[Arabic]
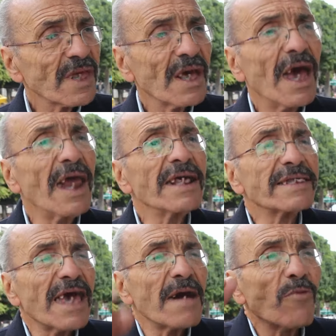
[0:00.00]
تصير في المخزن
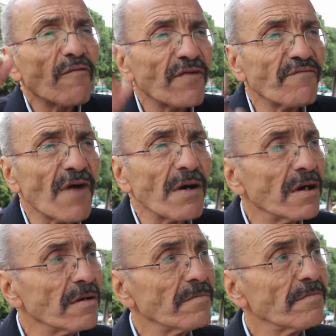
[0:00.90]
الكبرى اللي
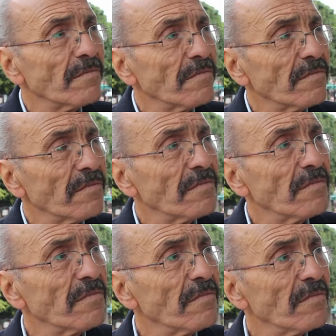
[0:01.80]
من خلالها مسيو
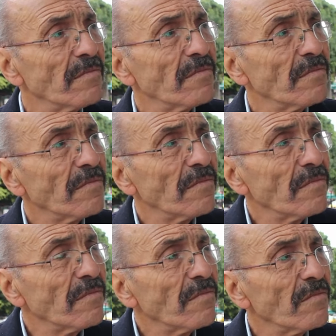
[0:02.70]
قاعده مقاطع
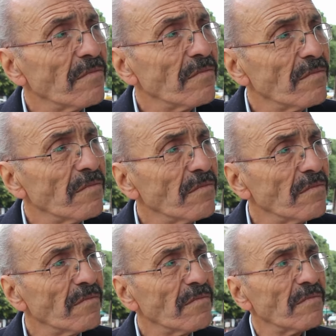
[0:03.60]
يعني فيديو
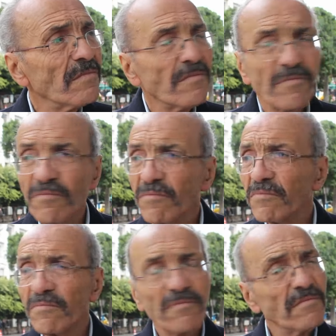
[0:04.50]
قاعده تتسيب
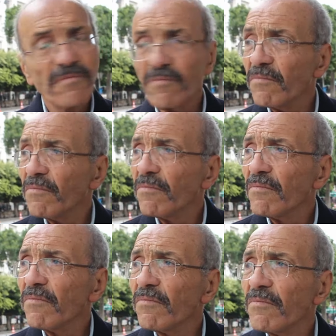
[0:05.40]
على مواقع
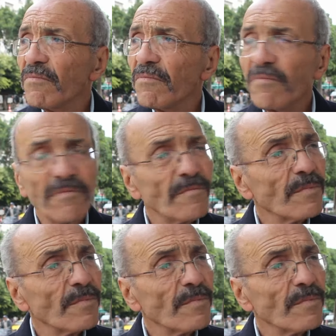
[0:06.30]
التواصل الاجتماعي